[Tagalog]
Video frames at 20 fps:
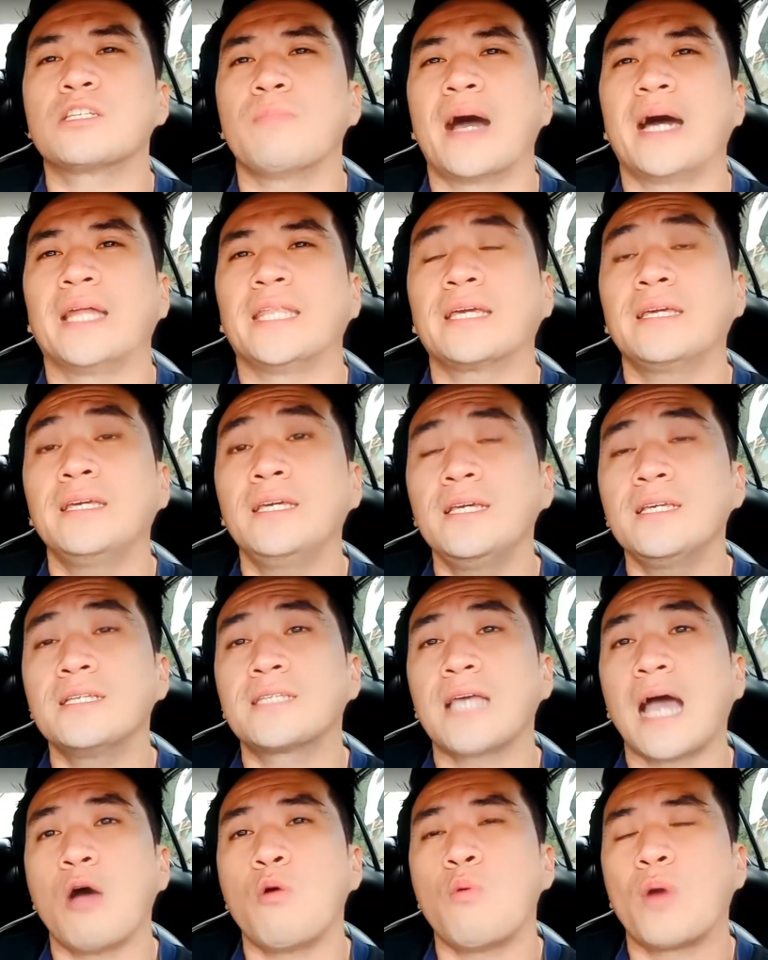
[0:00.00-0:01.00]
mga
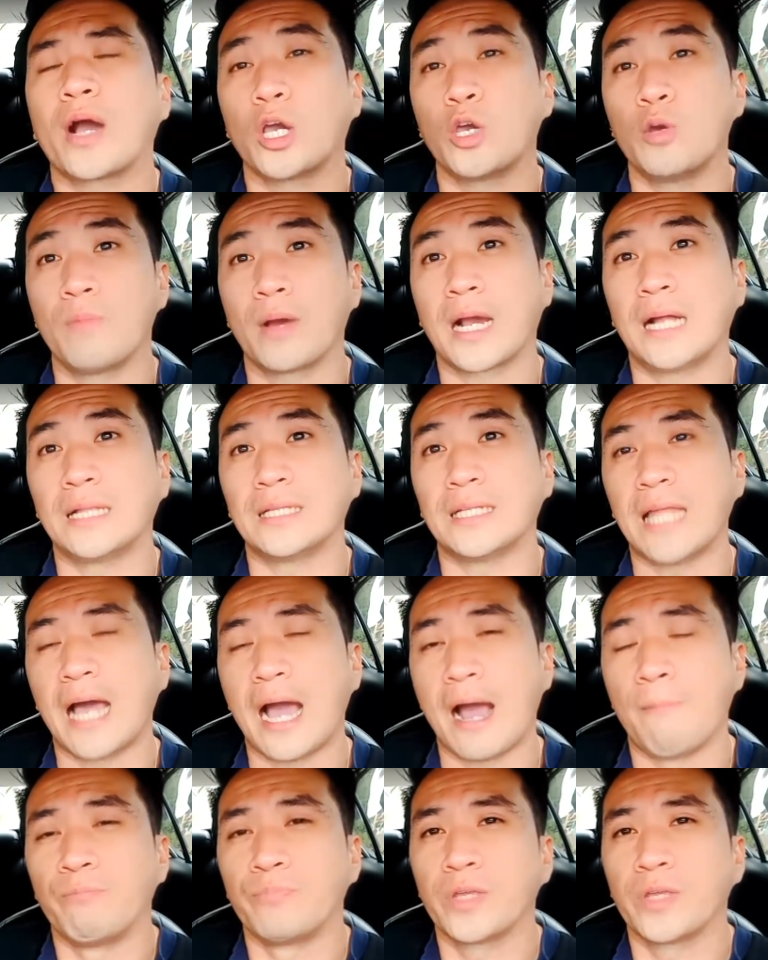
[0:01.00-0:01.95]
nag-iisa, huwag kayong mag-alala.